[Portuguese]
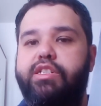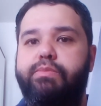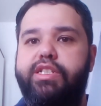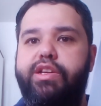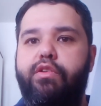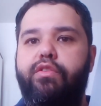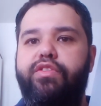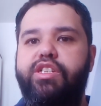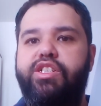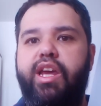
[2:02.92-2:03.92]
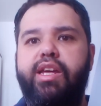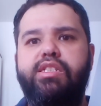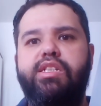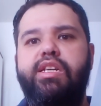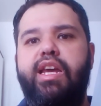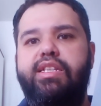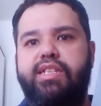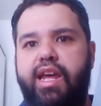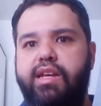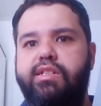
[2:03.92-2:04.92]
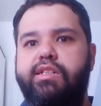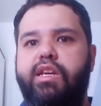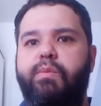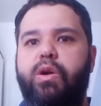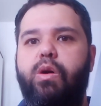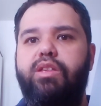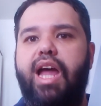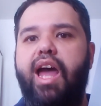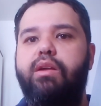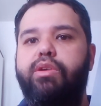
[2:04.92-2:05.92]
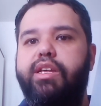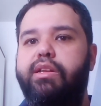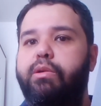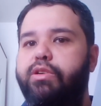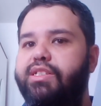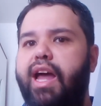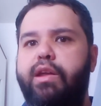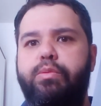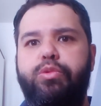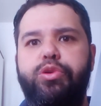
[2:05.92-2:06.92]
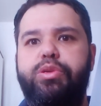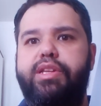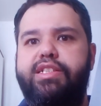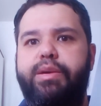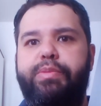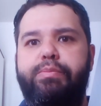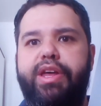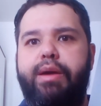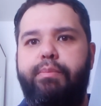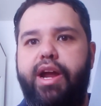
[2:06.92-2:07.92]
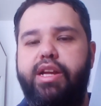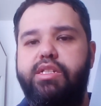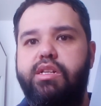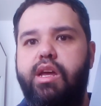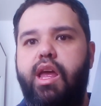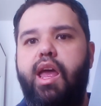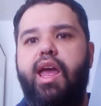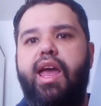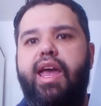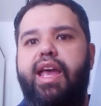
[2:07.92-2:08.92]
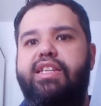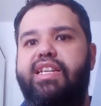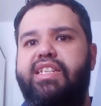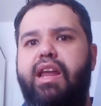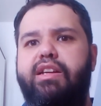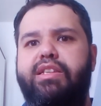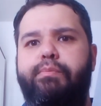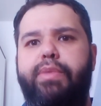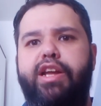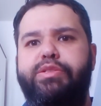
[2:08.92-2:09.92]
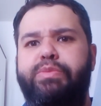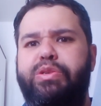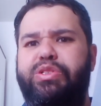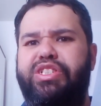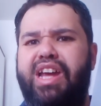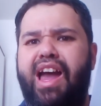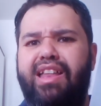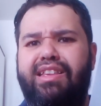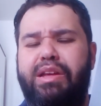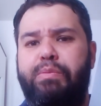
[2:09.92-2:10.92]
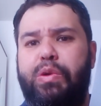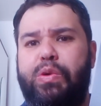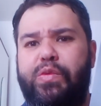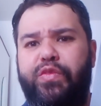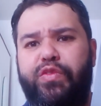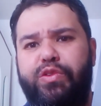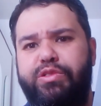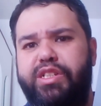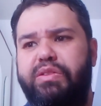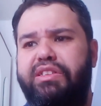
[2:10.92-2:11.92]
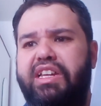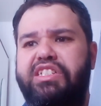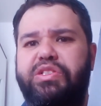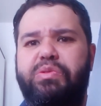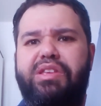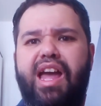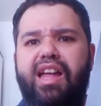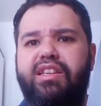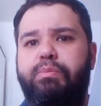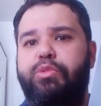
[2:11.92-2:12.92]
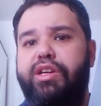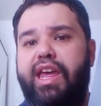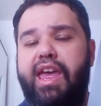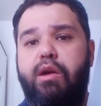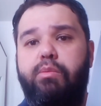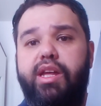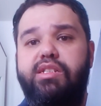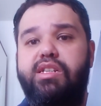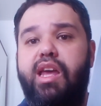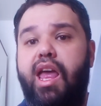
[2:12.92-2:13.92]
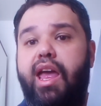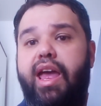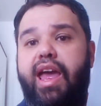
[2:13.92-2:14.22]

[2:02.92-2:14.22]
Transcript: parte, mas eu ouvi gente em resenhas e que me contaram que não gostaram muito dessa primeira parte. Eles acharam essa parte meio chata, meio confusa, não entendiam nada, porque realmente